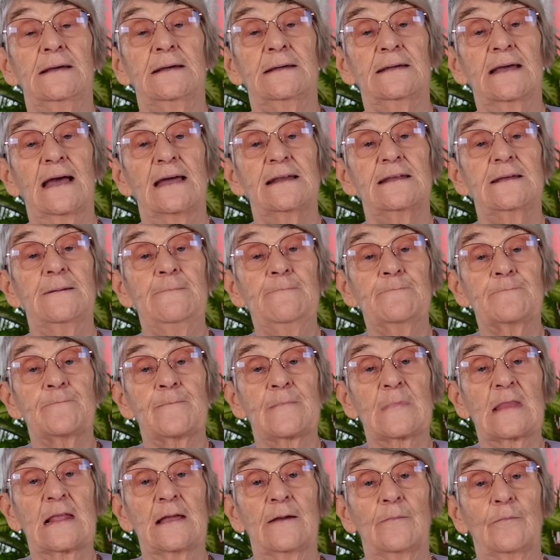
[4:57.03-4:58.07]
yani
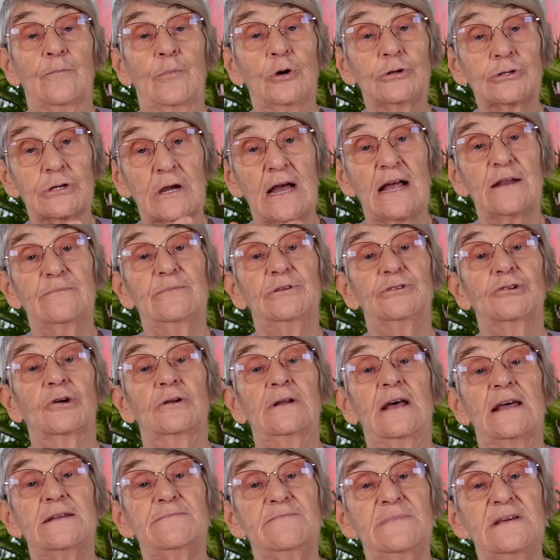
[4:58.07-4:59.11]
e, boş kalmış
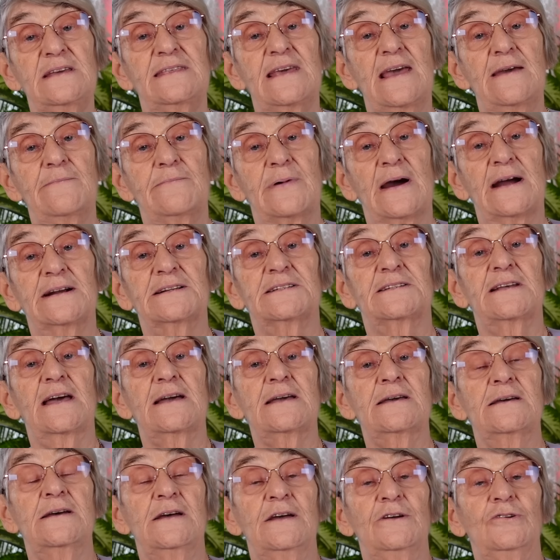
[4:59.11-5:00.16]
olan mide,
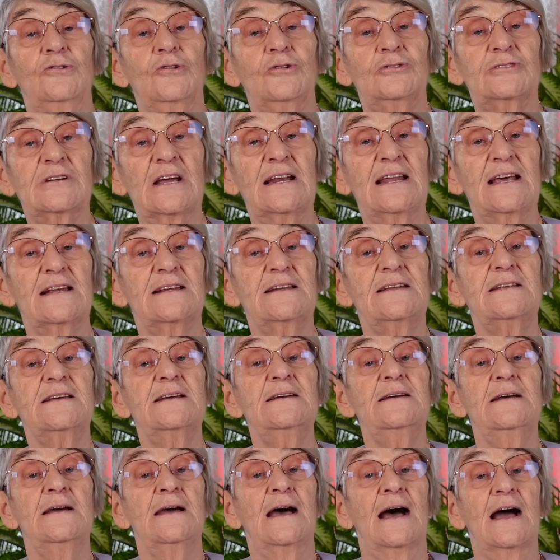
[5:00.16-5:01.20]
bağırsak hücrelerini